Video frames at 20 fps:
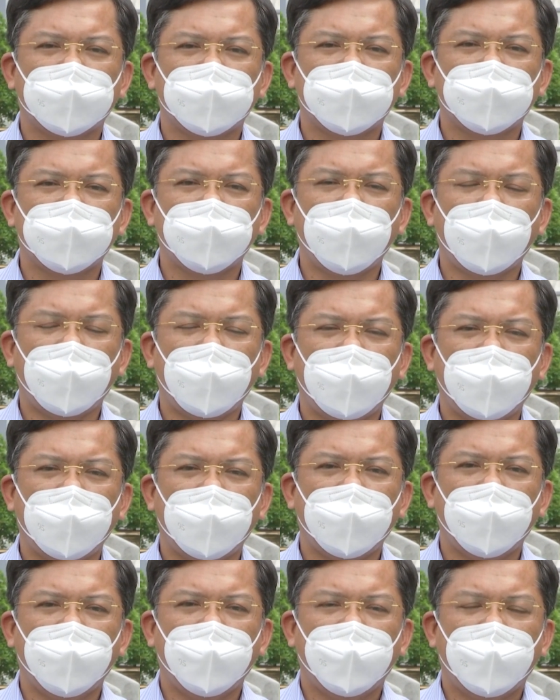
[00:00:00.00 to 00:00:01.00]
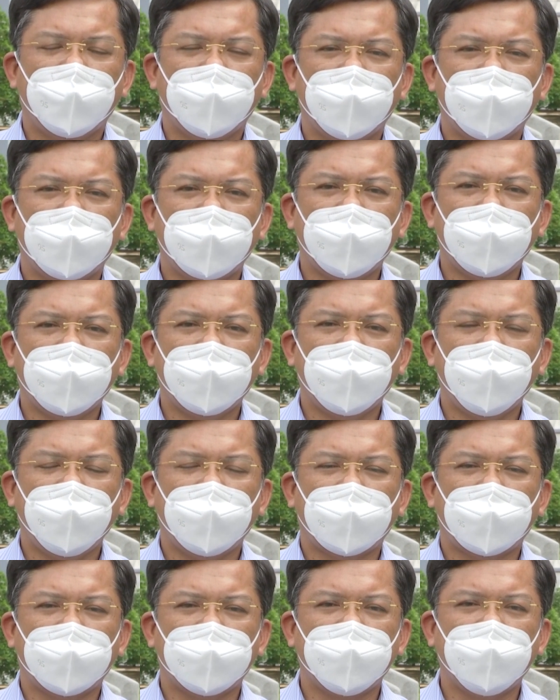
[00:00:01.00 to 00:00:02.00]
cầu tình
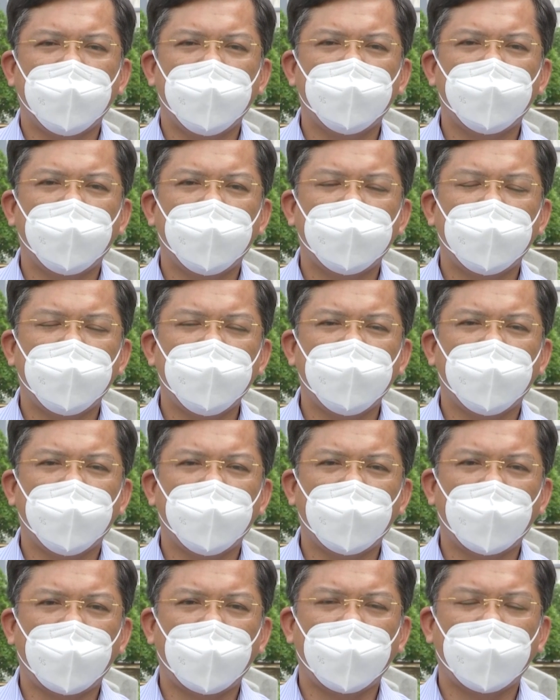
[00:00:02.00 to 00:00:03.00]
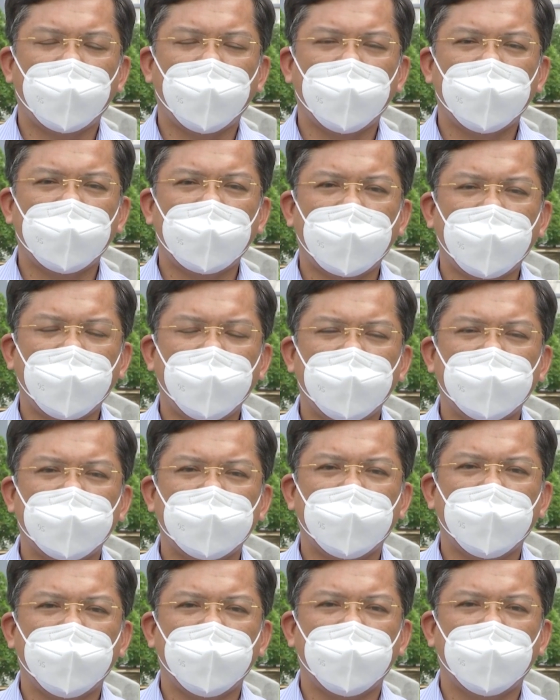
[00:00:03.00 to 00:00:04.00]
duyên, cầu gia đạo,
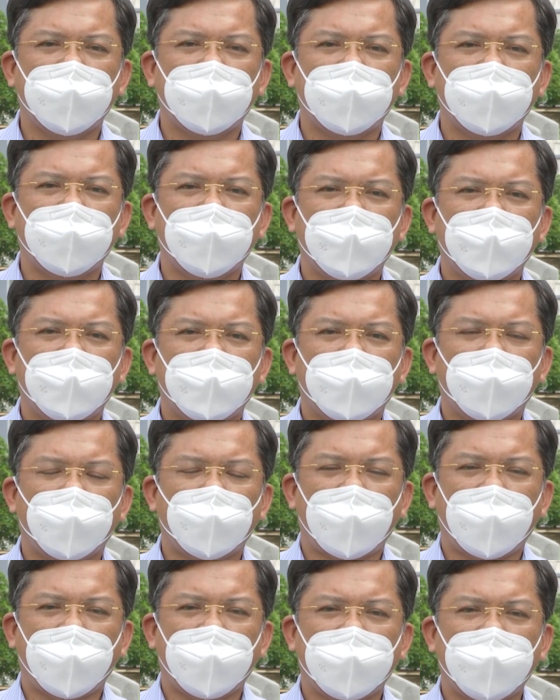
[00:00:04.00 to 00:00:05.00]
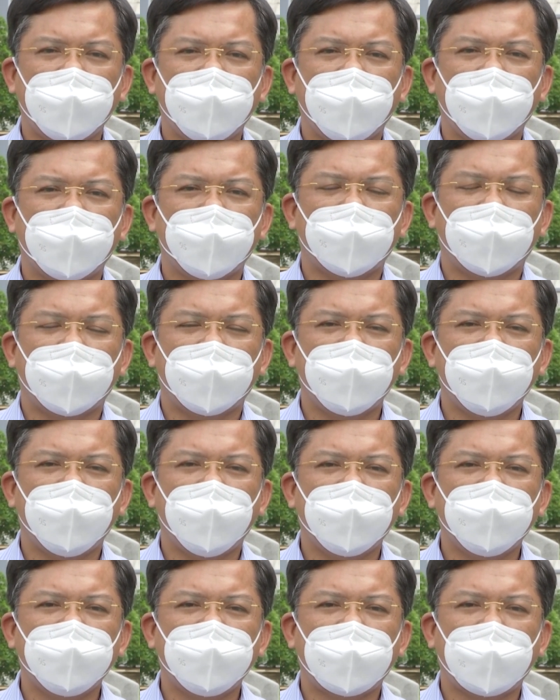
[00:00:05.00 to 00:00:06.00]
rồi xin xăm,
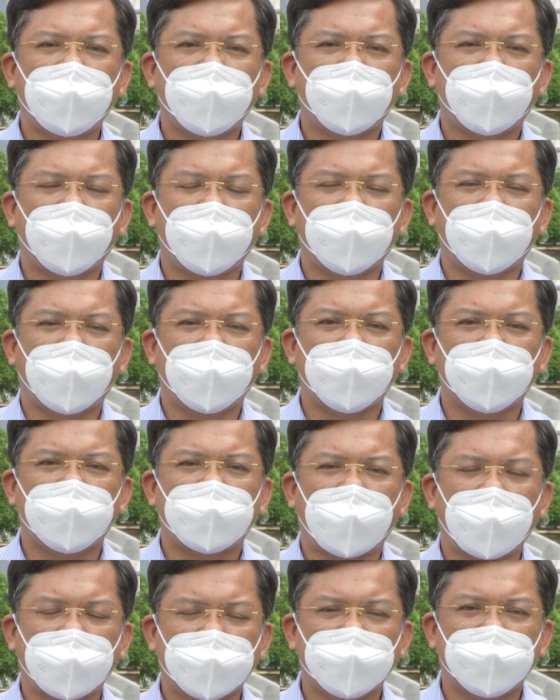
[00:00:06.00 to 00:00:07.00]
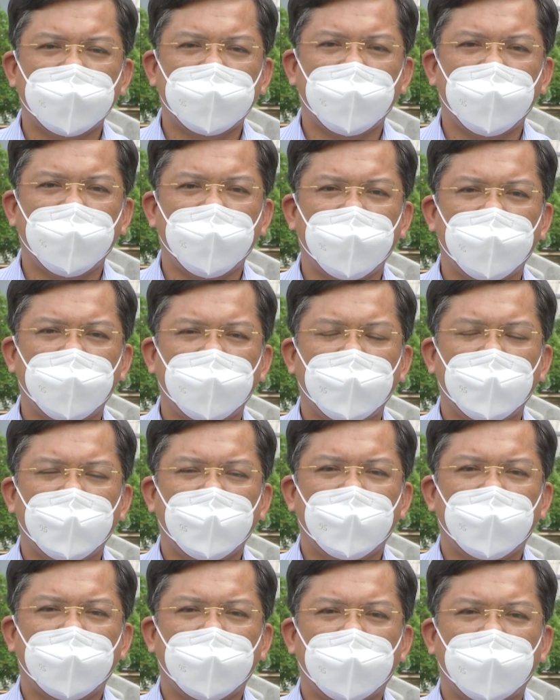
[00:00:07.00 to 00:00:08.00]
rồi xin
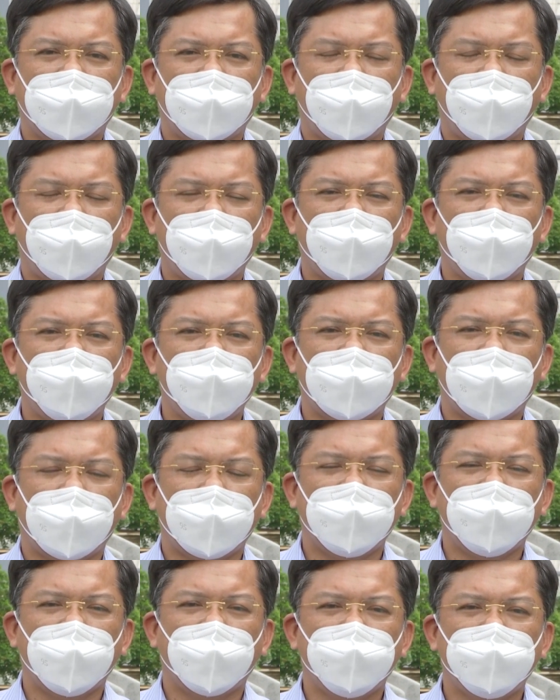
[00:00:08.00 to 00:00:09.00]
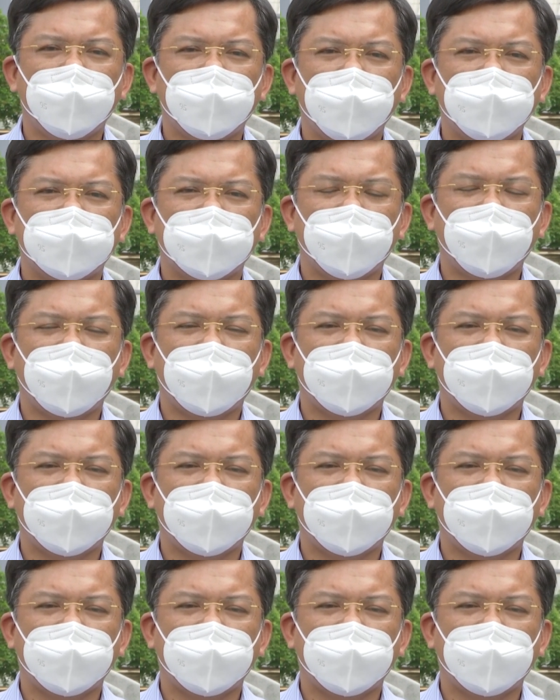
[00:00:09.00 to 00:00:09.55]
số đề, vân vân.